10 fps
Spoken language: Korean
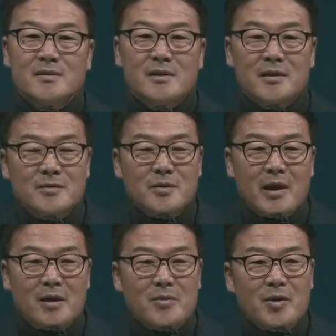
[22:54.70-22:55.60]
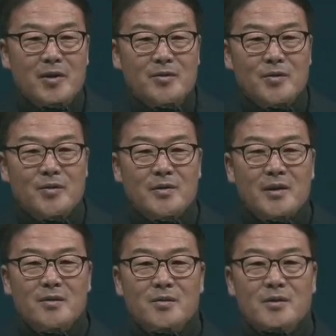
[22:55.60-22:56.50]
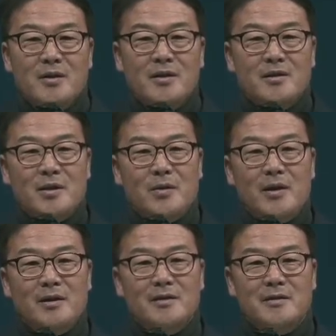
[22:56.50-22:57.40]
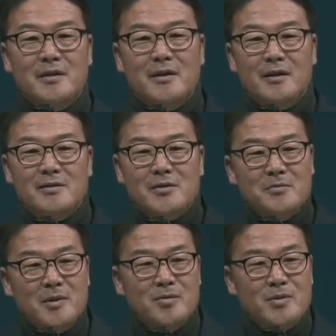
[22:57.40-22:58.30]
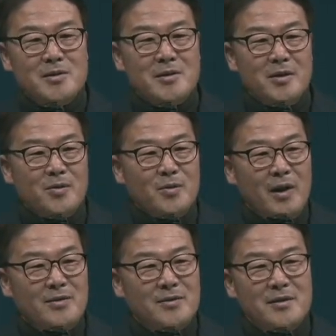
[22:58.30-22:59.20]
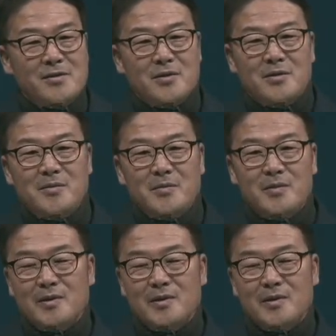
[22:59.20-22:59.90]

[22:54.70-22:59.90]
제가 우리 강명관 선교사하고 이렇게 대화를 하는데 정말 우리 신학교 갔을 때처럼